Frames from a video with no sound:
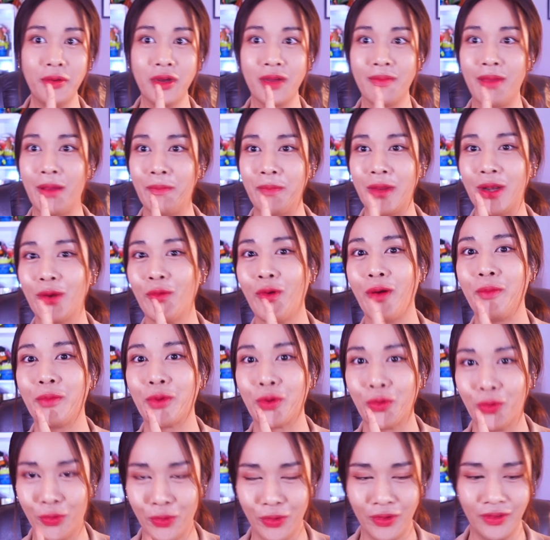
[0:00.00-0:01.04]
เพื่อแบบเป็นความ
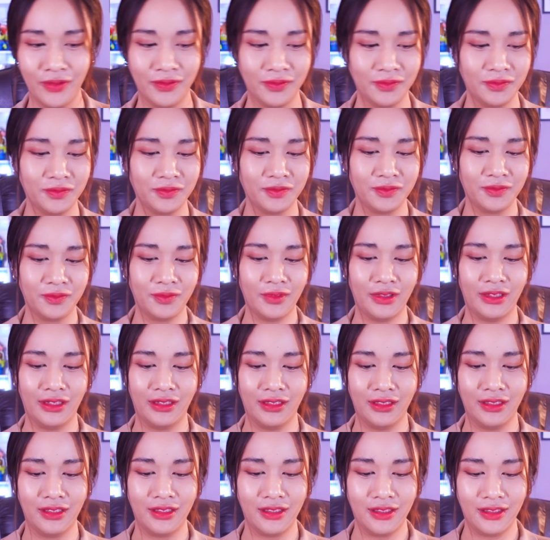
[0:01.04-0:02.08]
รู้
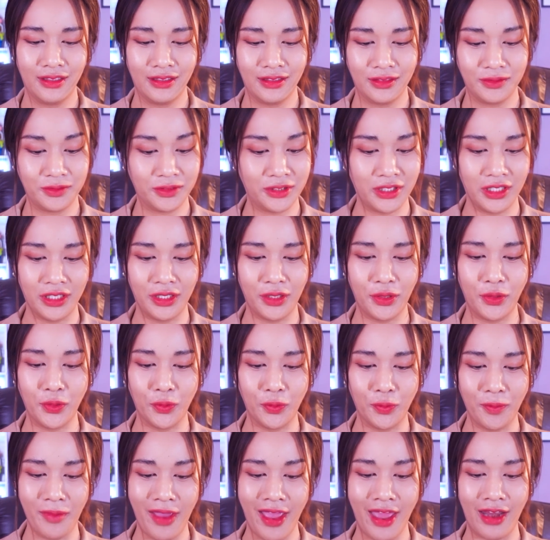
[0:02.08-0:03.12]
แม่เลิศอ่ะเซิร์ชดู
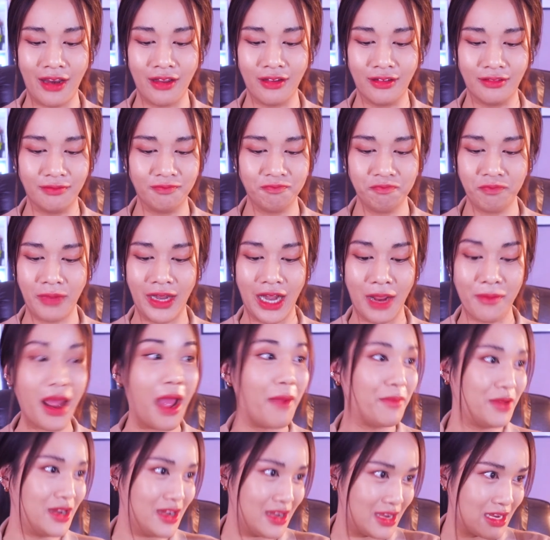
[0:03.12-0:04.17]
แม่เลิศเป็นคำ
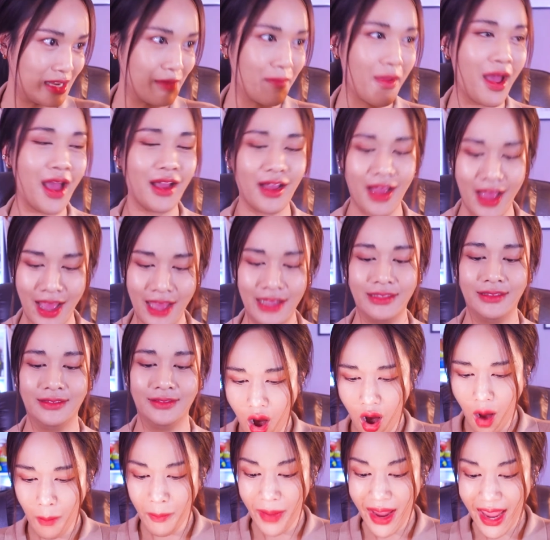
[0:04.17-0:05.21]
ถามที่ดีมากค่ะ
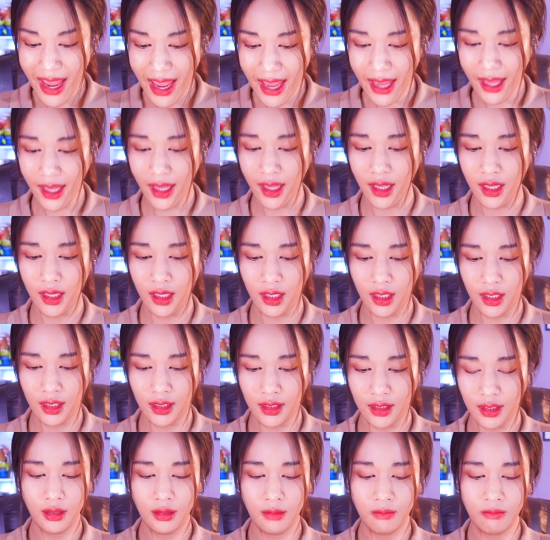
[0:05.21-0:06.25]
แม่
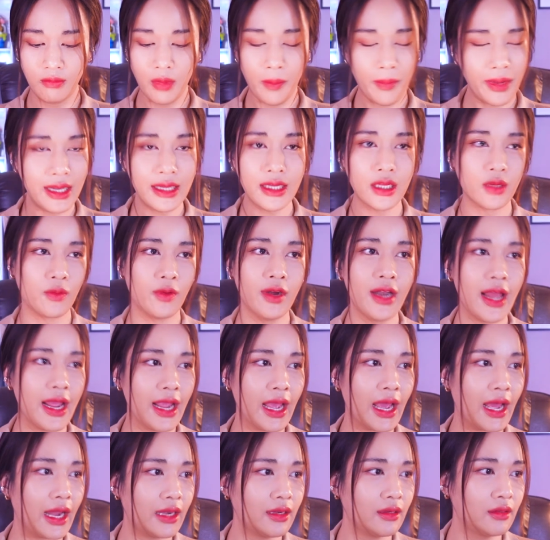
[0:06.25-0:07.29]
มันไม่ได้เขียนว่าได
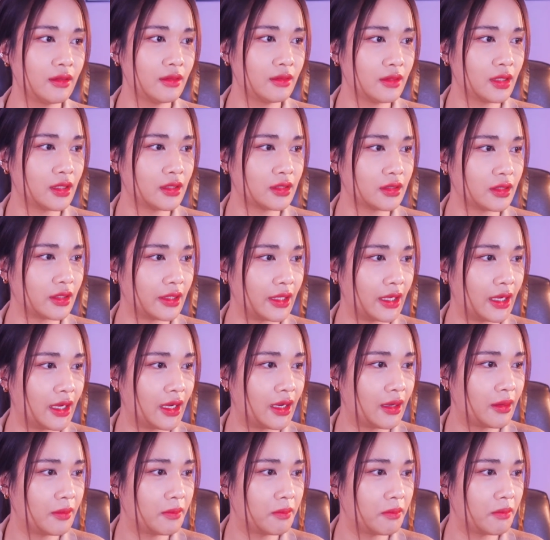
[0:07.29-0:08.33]
คัทเฉยๆอ่ะ
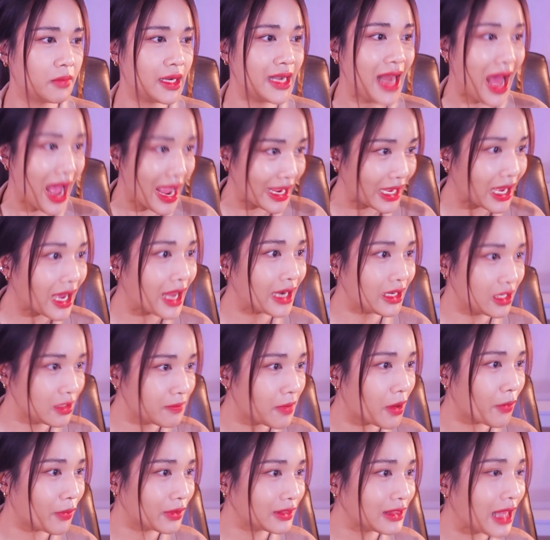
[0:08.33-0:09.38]
มันไดคัทที่
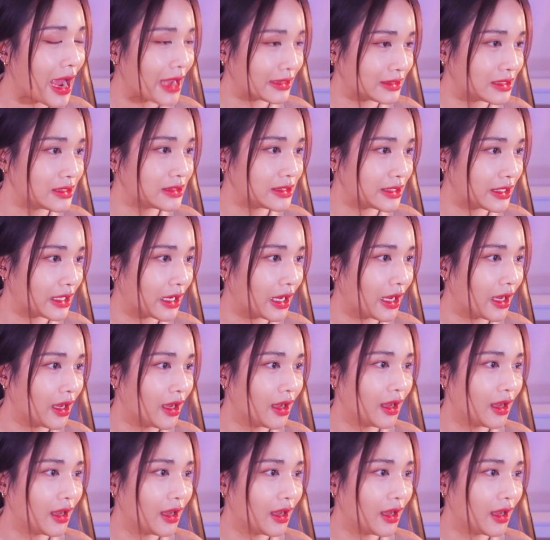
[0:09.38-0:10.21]
แปลว่าตายจริงๆอ่ะ